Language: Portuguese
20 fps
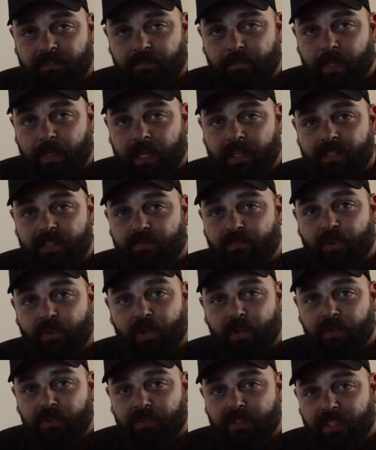parece que
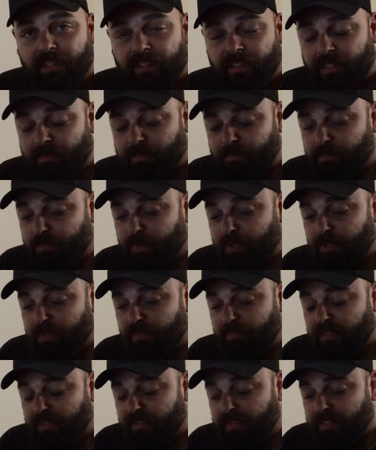foi ontem, tá muito
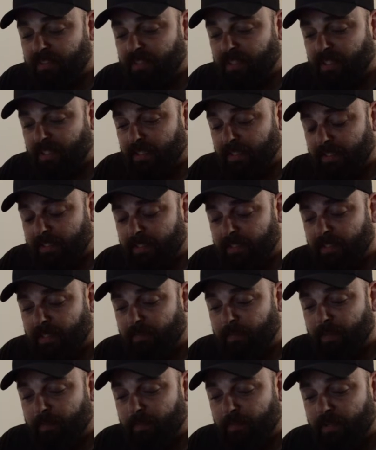vivo assim na, na
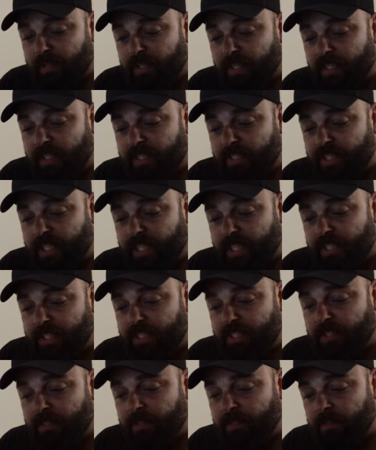memória da
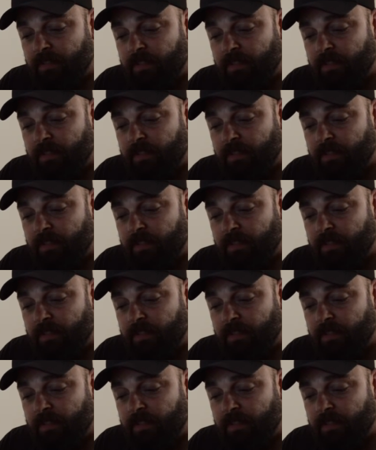gente.